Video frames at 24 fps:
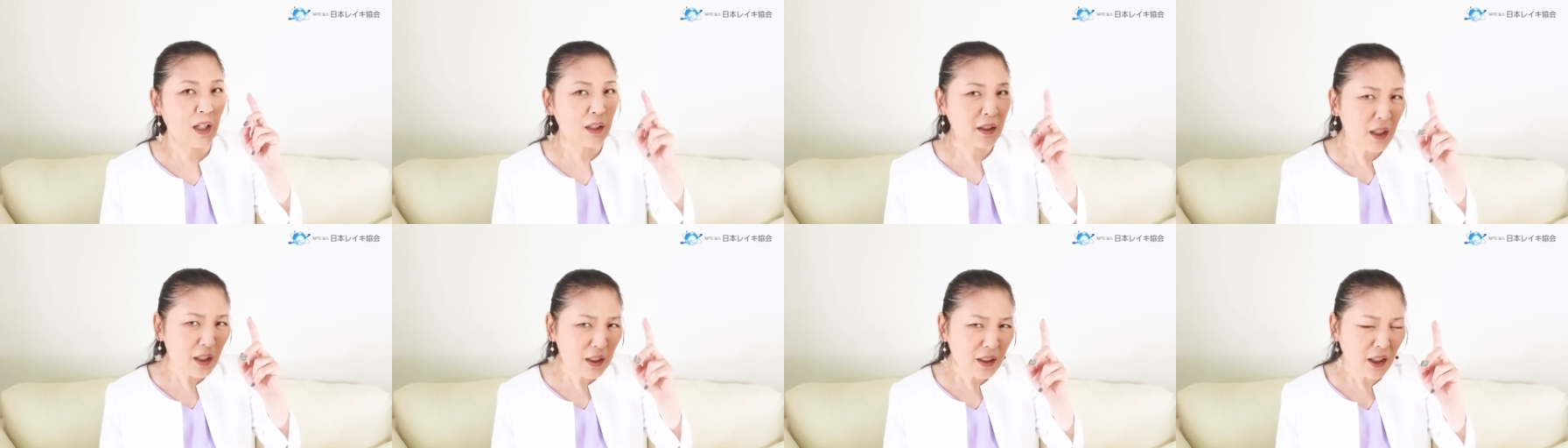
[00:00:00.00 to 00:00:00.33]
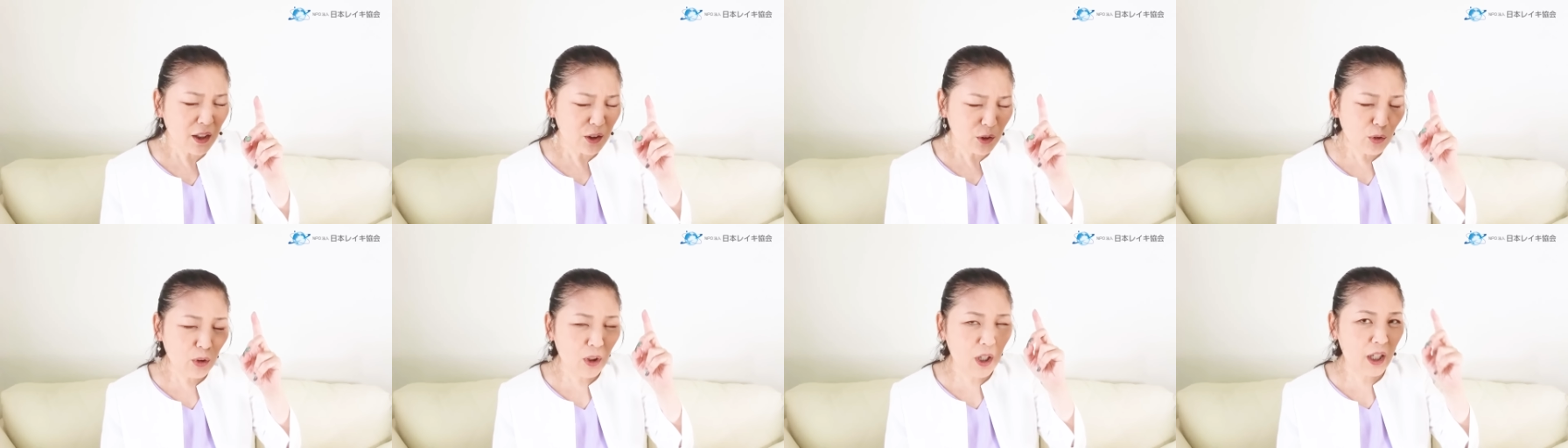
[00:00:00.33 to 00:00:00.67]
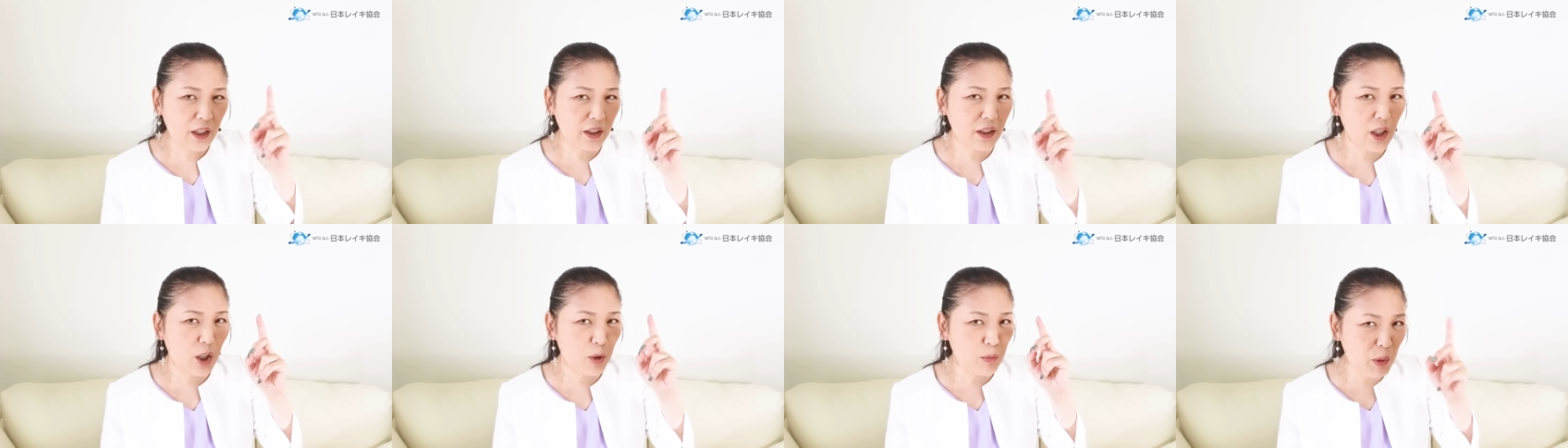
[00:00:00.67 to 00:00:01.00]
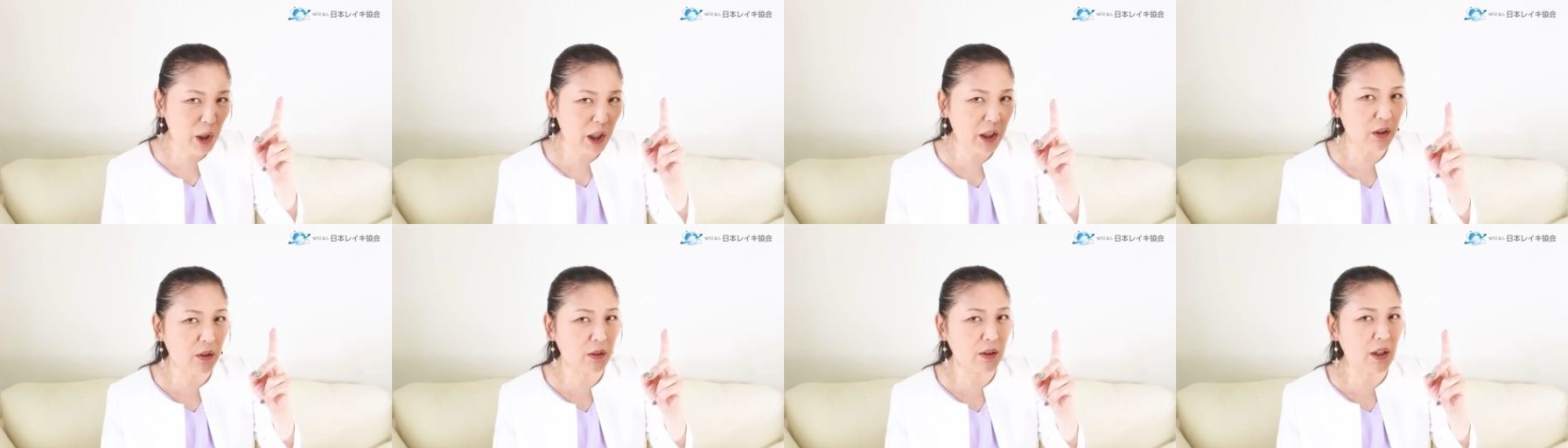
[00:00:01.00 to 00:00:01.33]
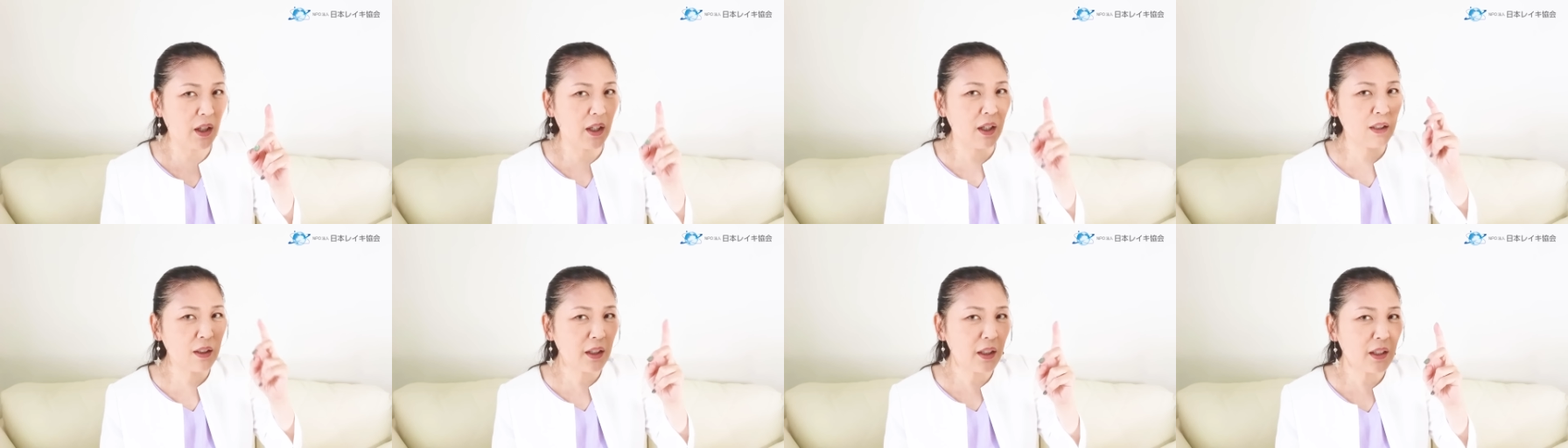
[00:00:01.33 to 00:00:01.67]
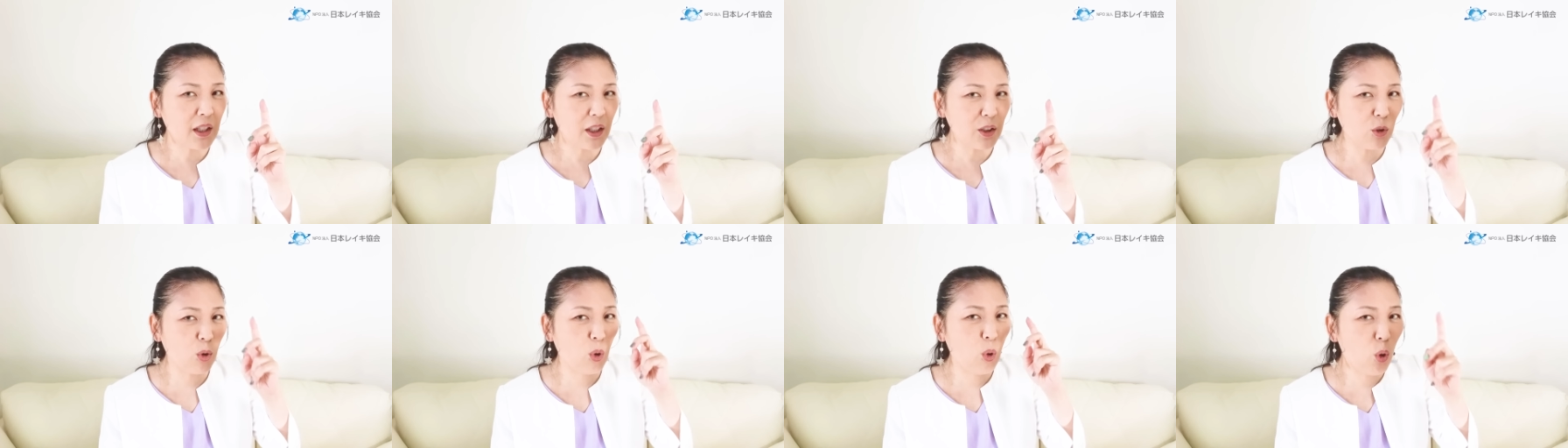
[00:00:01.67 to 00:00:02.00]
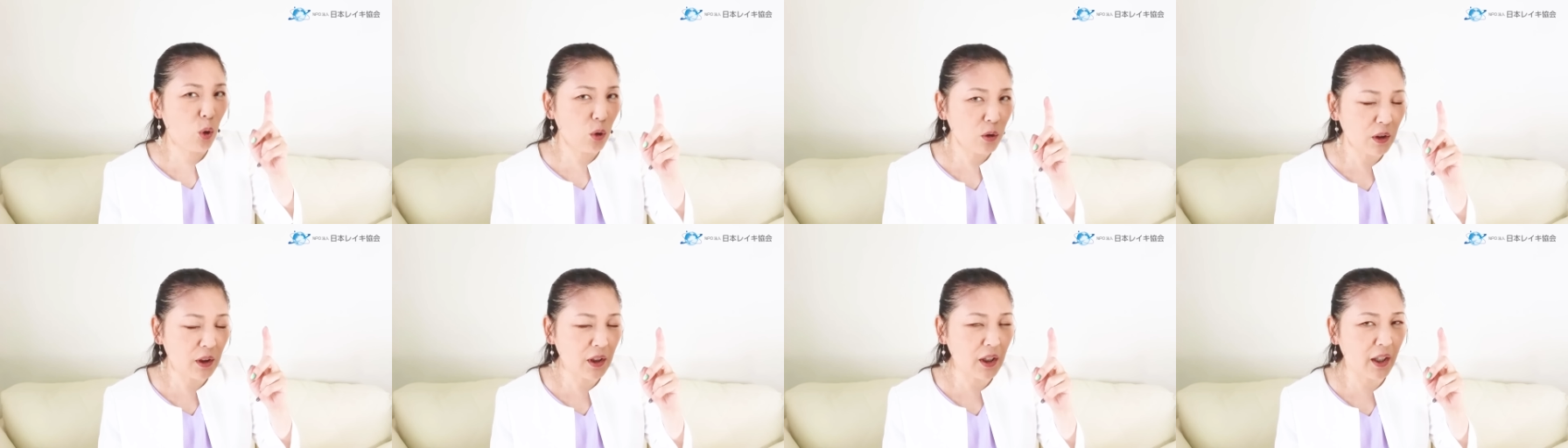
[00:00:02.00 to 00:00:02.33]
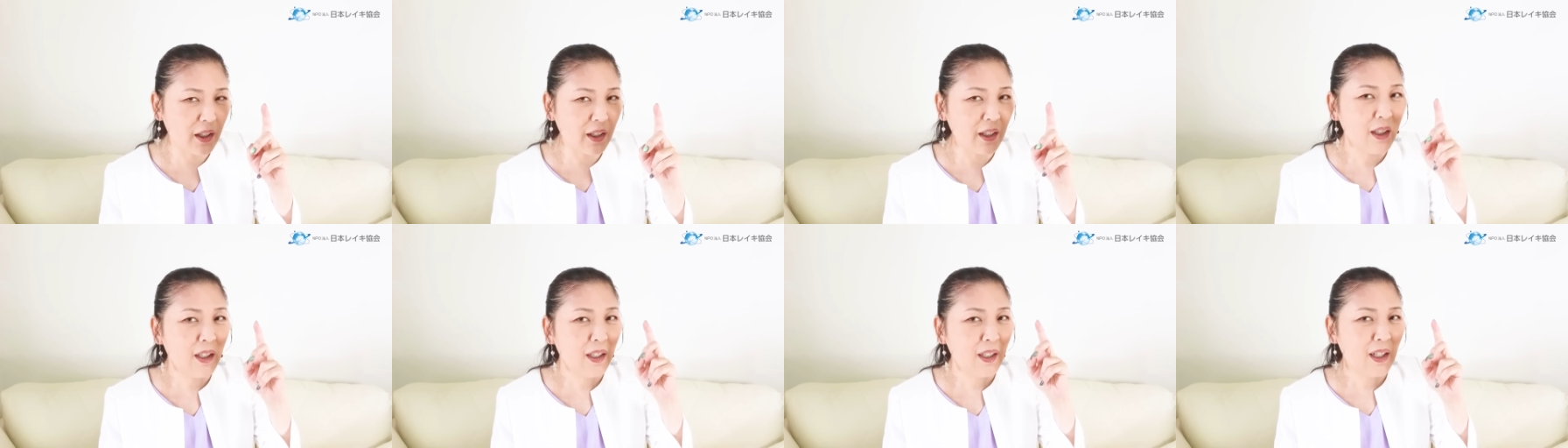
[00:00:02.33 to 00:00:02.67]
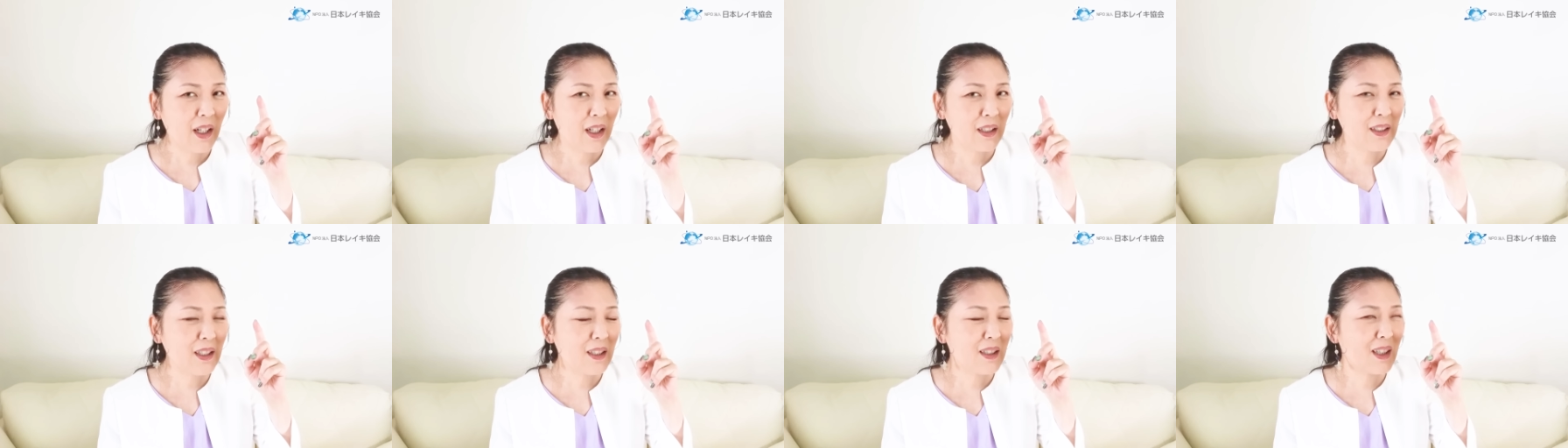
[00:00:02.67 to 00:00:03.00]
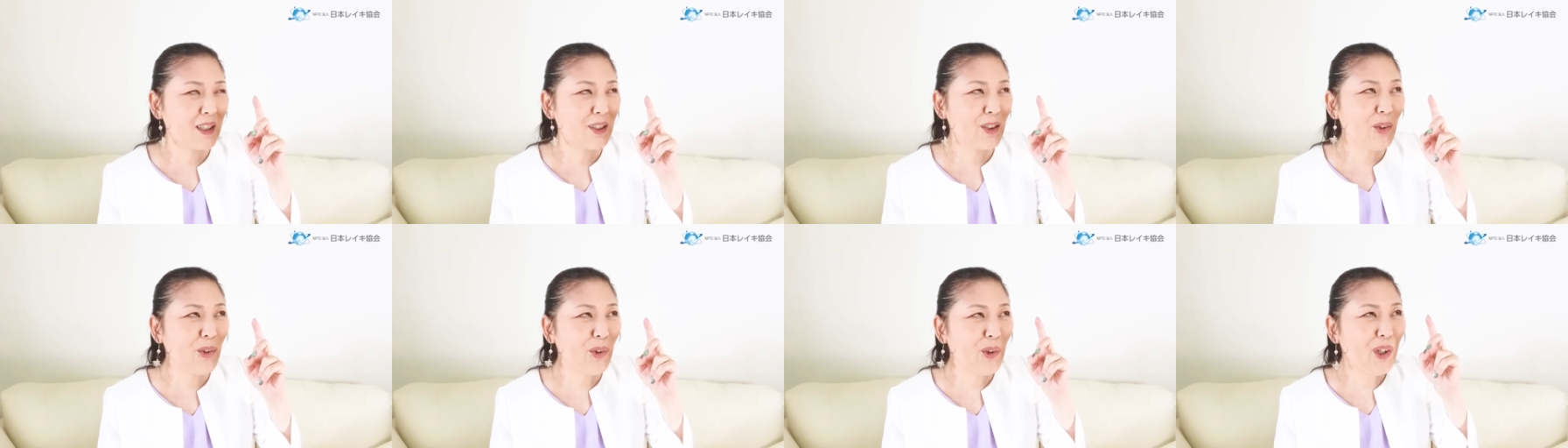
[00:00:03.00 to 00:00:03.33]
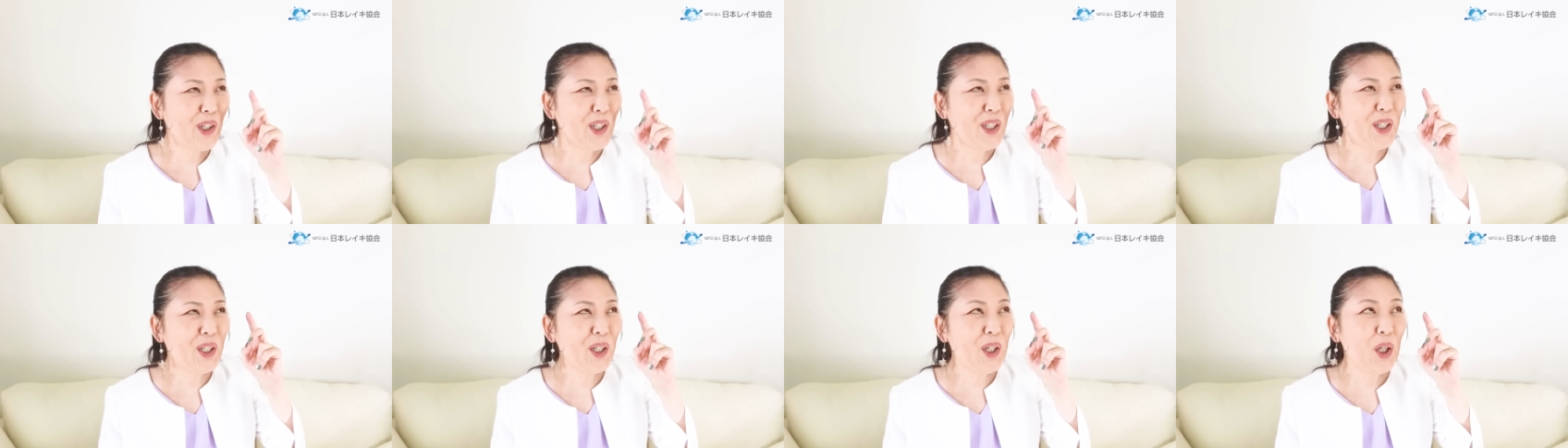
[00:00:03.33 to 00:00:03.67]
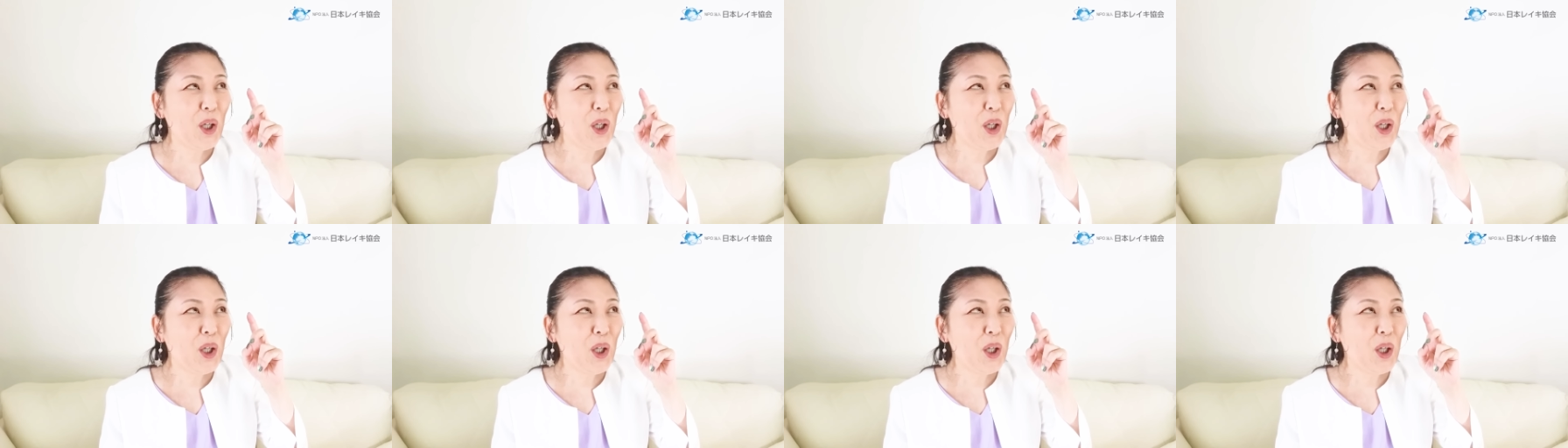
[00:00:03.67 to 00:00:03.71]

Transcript: あなたのハイヤーマインドさん、あなたの本体、あなたの